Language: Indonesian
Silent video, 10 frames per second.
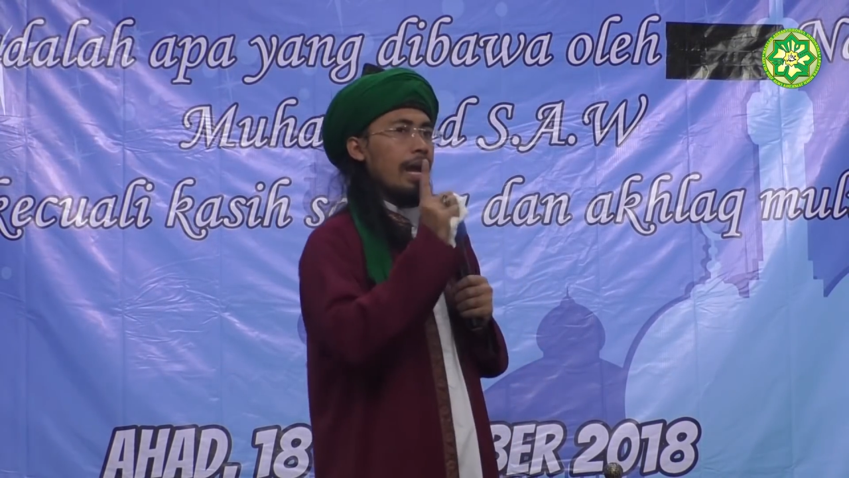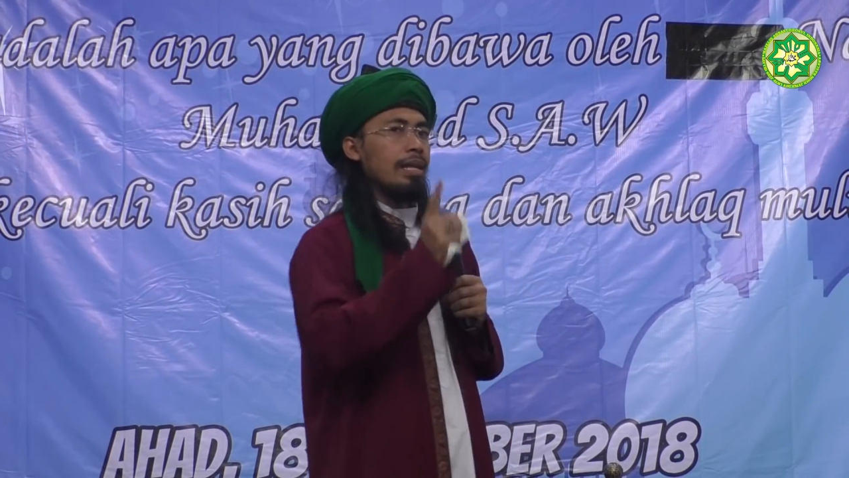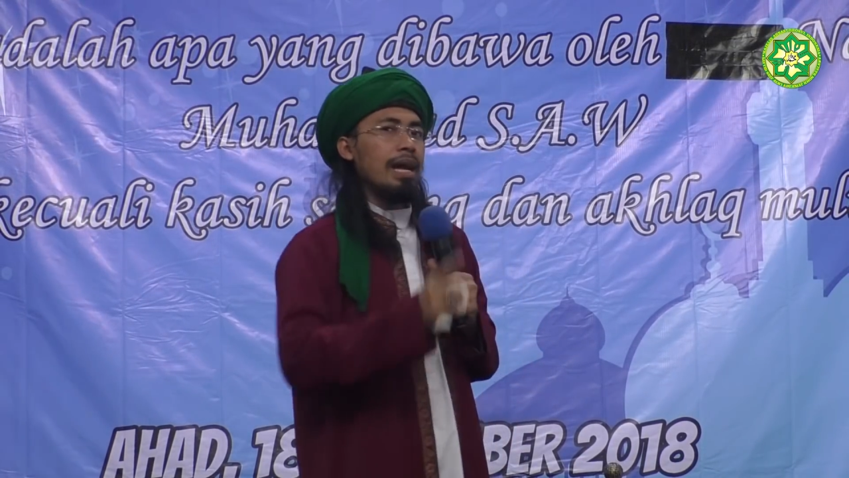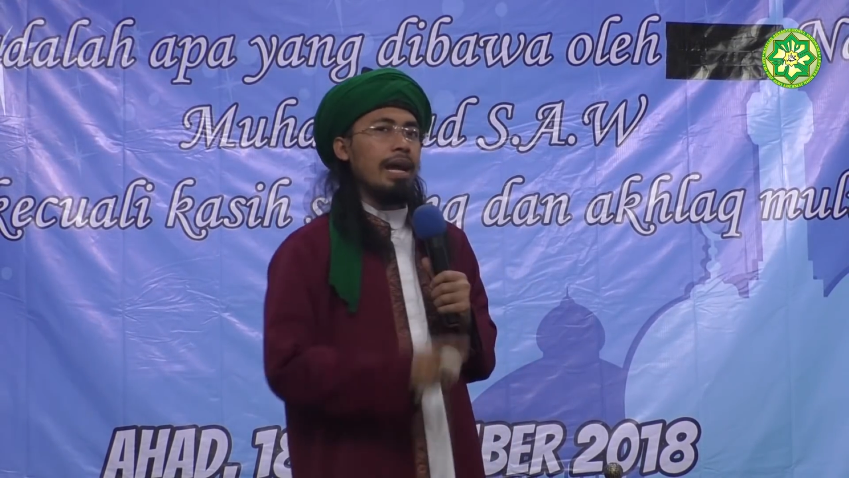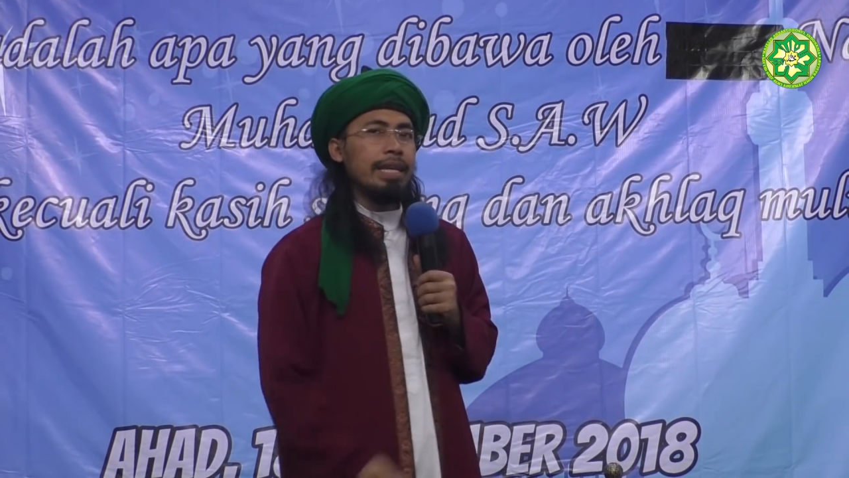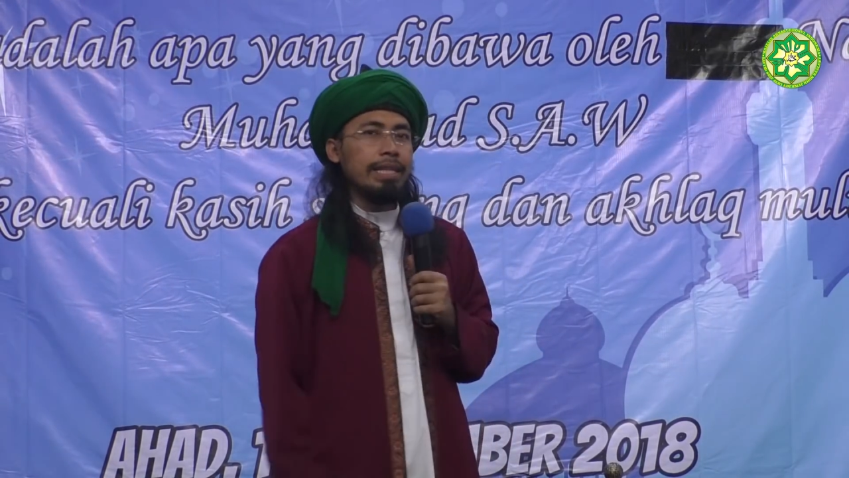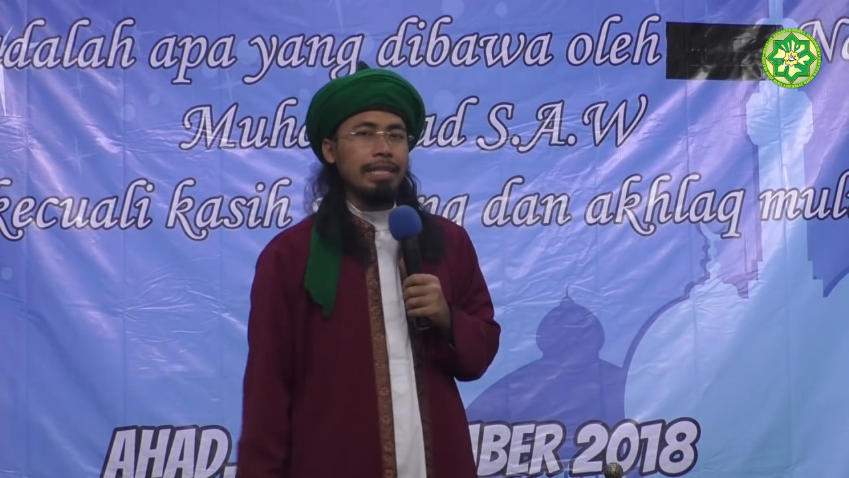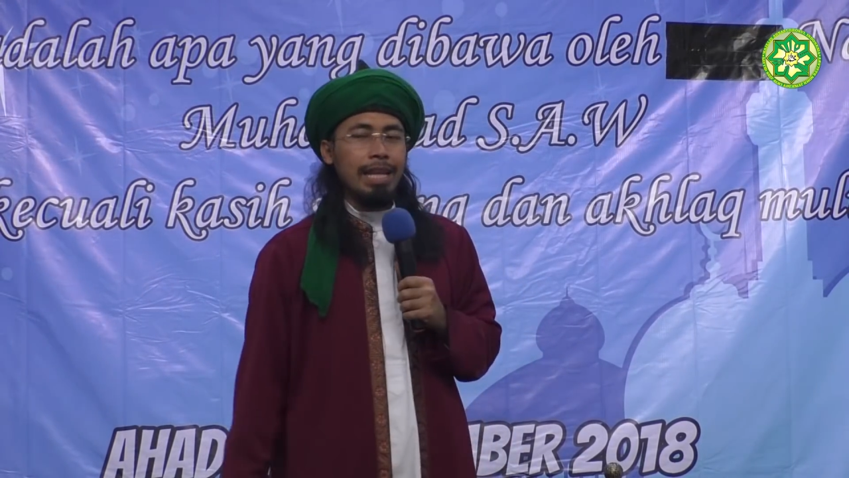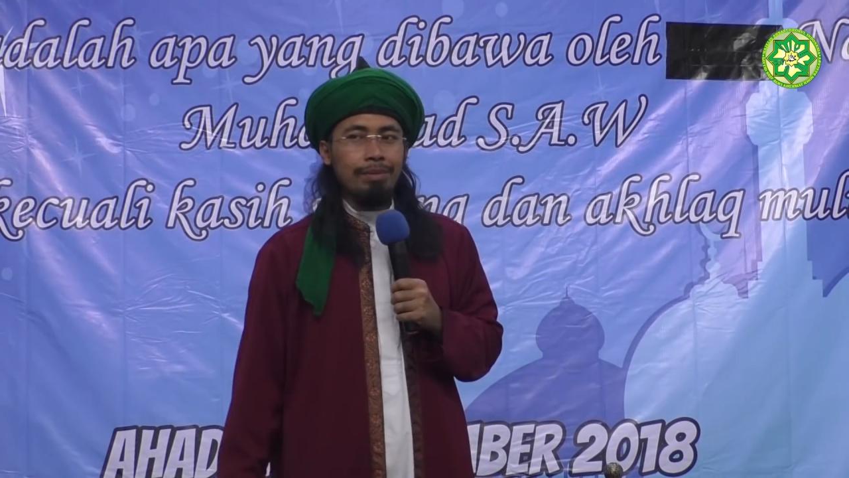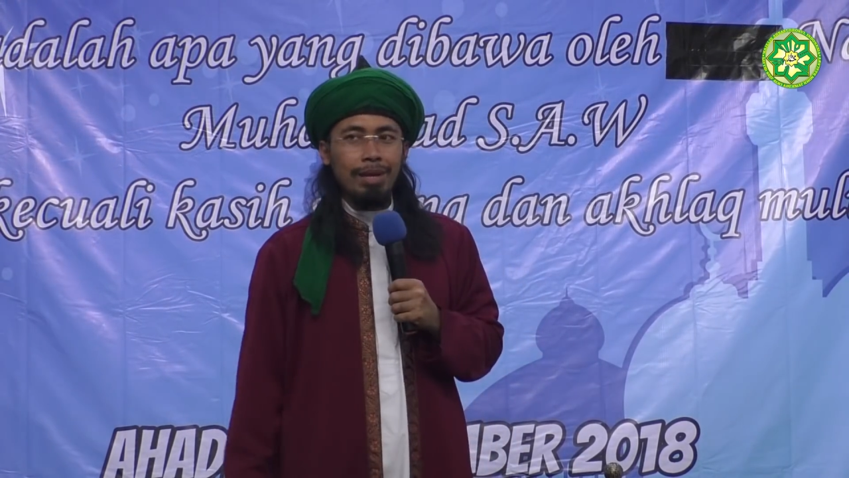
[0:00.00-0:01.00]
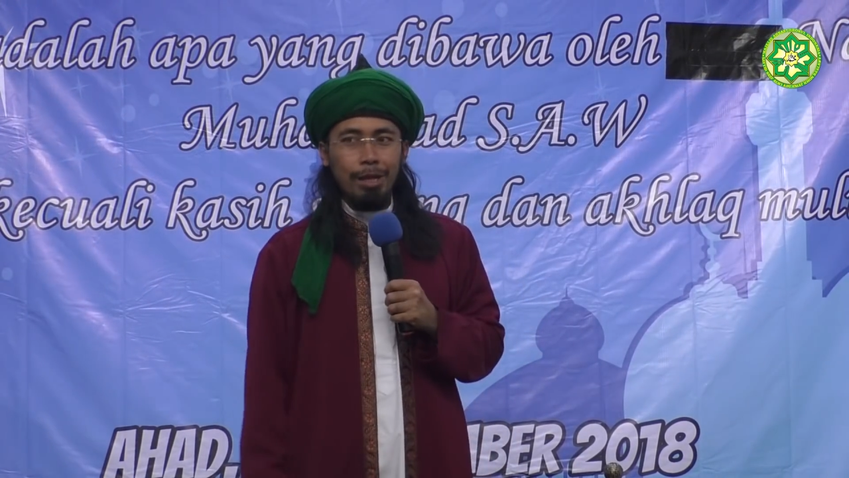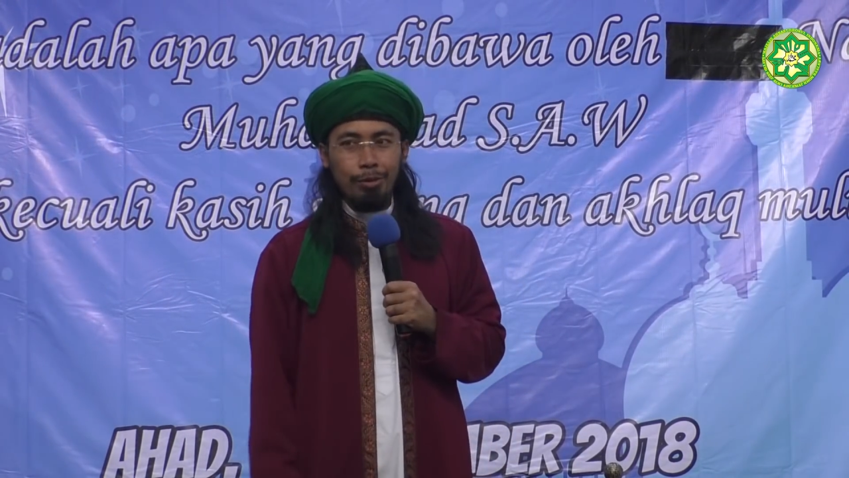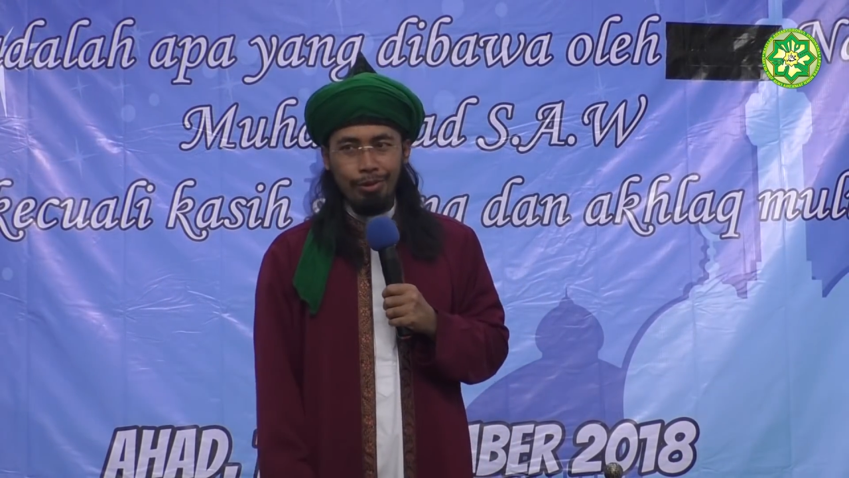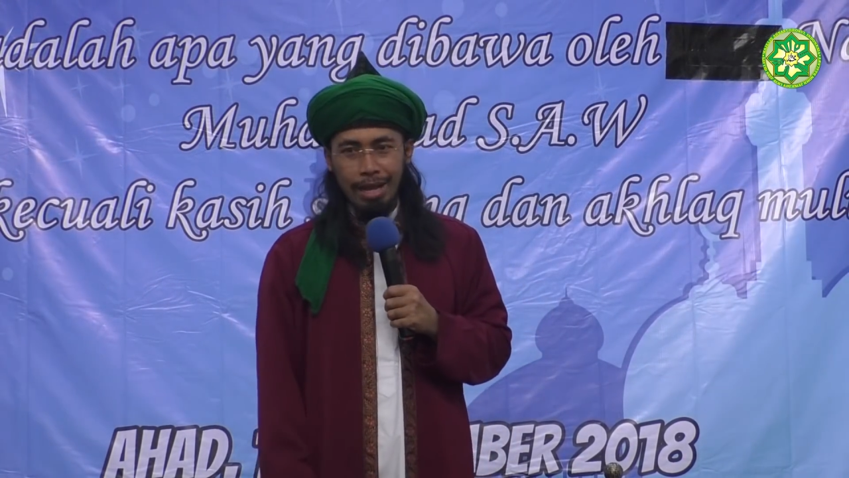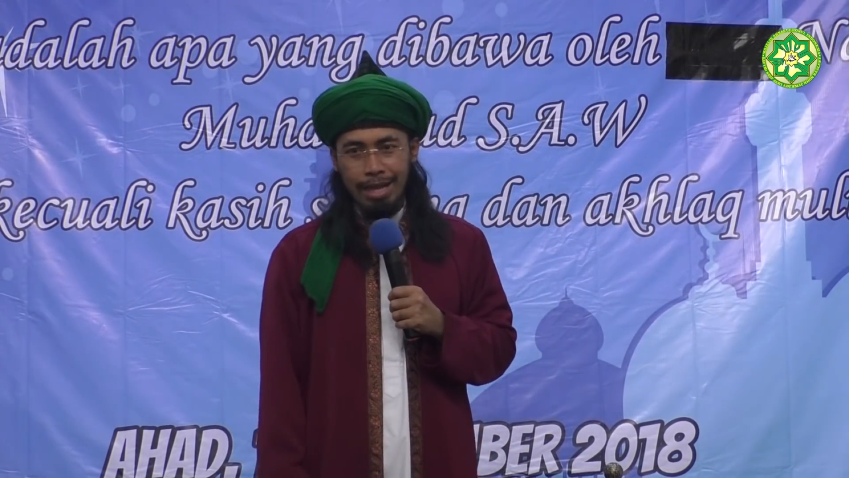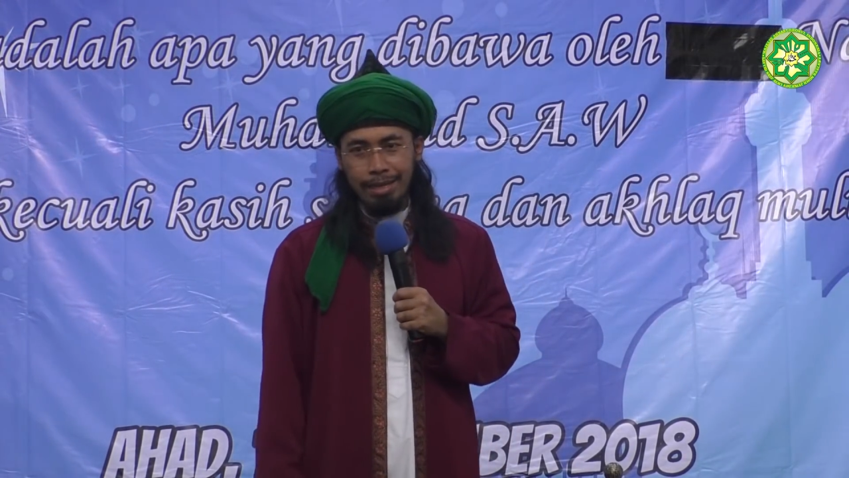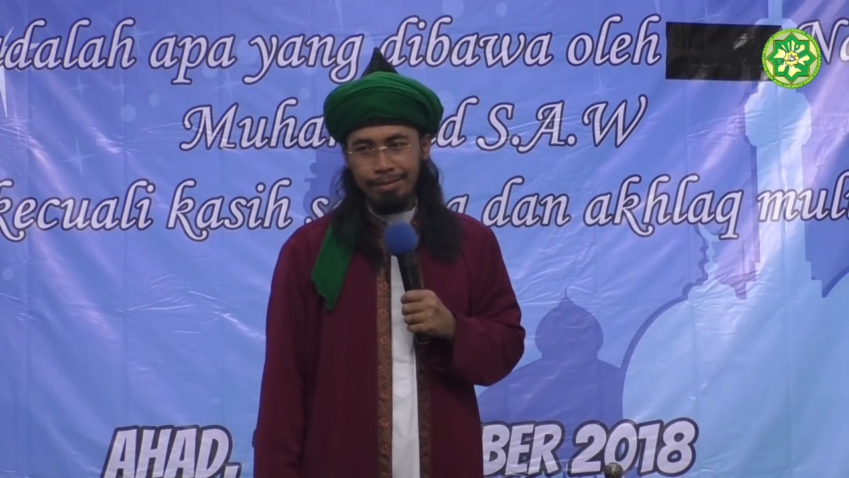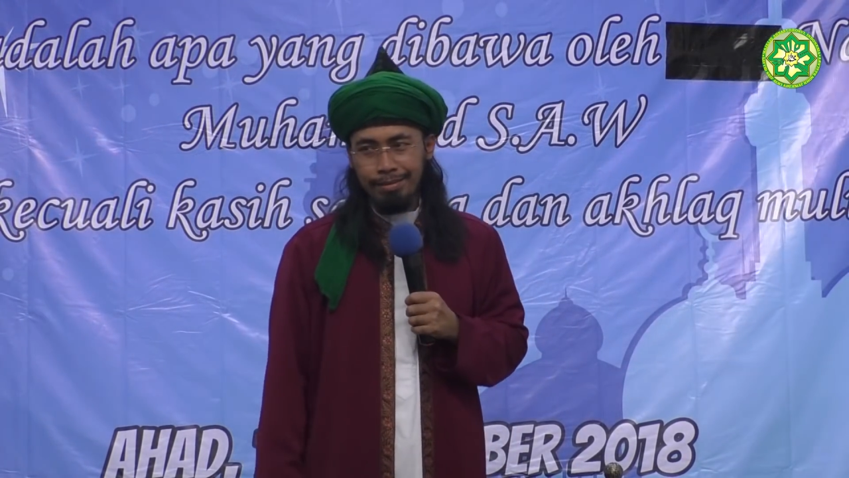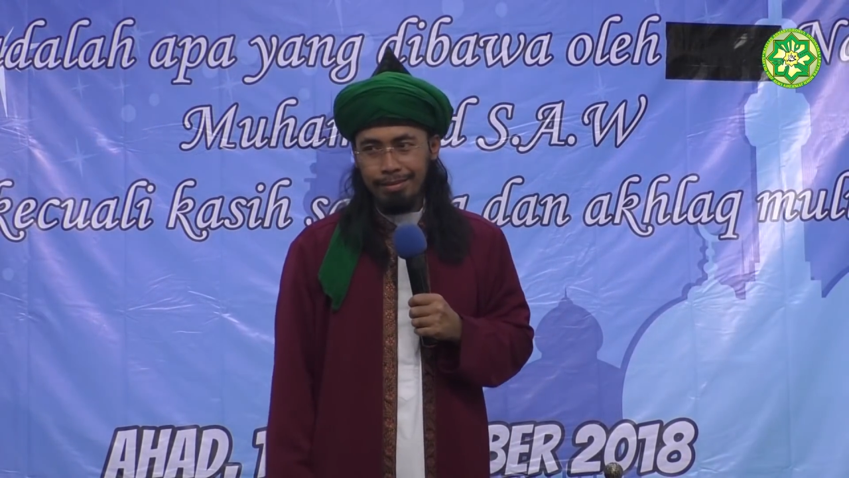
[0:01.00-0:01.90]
Ada ayat di dalam Al-Qur'an.